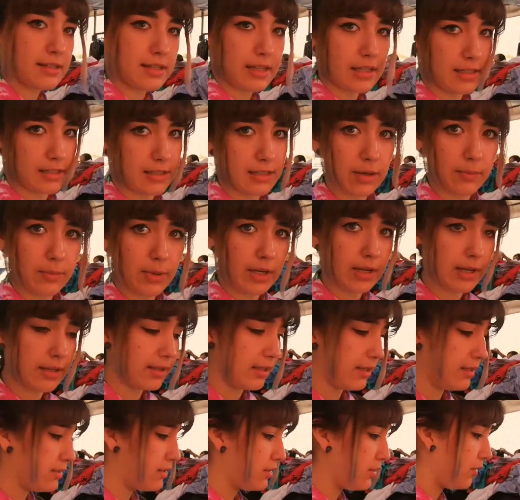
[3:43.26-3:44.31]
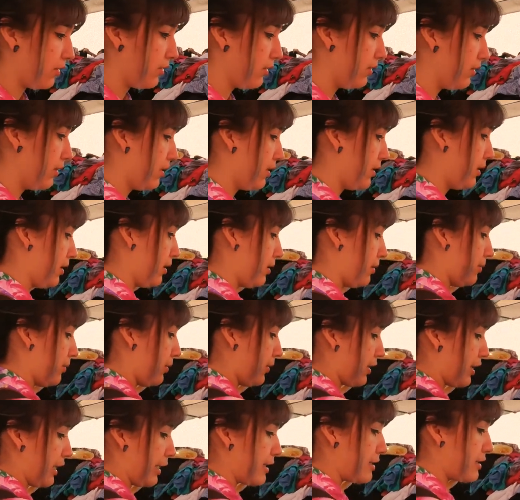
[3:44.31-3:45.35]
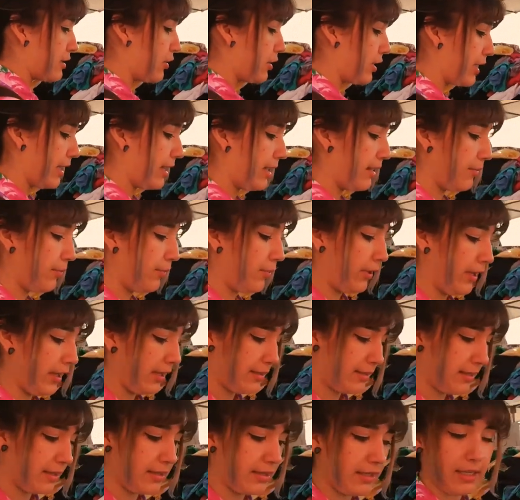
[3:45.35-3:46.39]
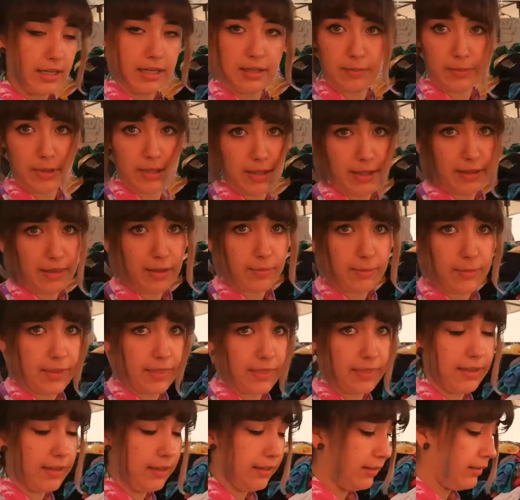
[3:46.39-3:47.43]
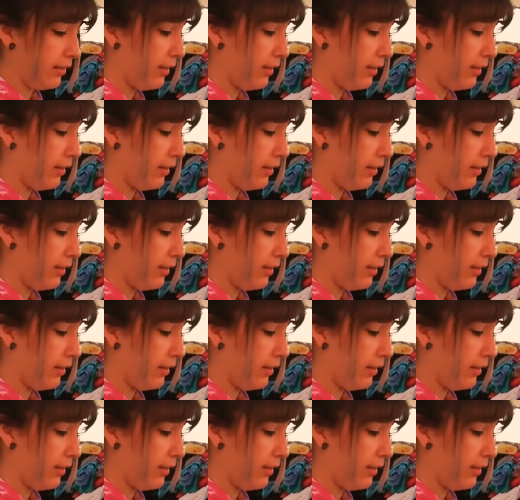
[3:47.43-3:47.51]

que les llamen la atención, porque es lo que pueden sentir inmediatamente.